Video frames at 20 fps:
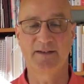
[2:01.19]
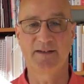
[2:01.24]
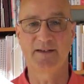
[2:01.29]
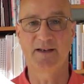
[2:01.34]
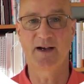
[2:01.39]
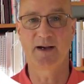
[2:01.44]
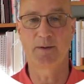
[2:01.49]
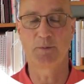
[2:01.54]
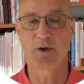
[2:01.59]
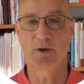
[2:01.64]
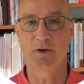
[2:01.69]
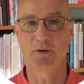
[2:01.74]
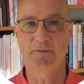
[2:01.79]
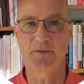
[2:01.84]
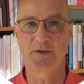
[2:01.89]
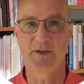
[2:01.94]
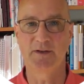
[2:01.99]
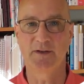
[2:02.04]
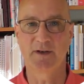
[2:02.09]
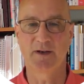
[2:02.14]
die aber
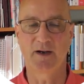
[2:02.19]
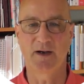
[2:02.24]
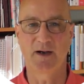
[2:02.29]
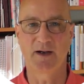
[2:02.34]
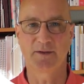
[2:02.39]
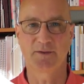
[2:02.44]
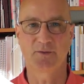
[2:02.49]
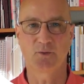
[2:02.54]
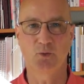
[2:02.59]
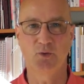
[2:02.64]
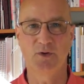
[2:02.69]
auf ihre Art